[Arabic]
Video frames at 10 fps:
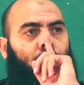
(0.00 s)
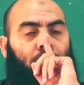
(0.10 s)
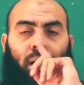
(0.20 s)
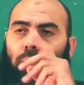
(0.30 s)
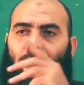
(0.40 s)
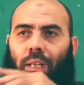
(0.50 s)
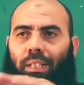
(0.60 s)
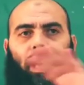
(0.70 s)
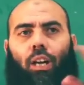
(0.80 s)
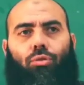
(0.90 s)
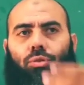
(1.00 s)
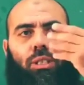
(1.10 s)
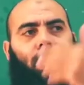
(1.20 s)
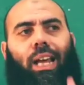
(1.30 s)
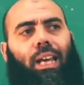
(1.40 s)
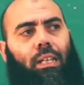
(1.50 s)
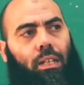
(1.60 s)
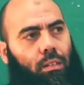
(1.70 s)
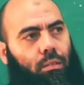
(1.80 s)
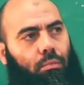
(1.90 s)
ما ما كنناقشوش
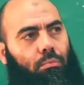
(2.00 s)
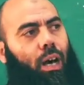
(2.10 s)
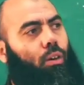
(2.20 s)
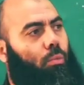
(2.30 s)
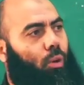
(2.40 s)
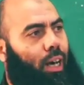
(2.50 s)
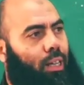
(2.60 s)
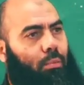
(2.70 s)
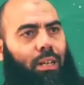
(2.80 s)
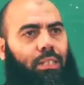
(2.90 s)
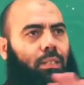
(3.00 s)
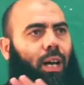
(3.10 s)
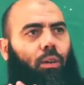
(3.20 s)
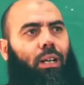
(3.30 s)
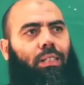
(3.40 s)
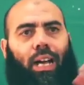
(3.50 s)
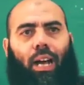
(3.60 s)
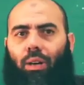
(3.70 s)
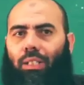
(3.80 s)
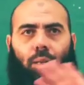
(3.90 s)
نهائيا ما هو محرم لا سمع ولا
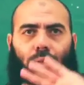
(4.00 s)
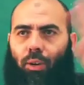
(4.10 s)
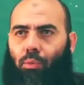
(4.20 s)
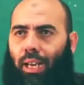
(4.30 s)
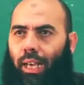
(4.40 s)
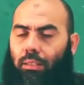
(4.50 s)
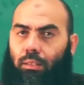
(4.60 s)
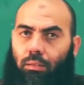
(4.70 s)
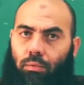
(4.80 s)
طاعة وخي ضرب دماغه ما الحيط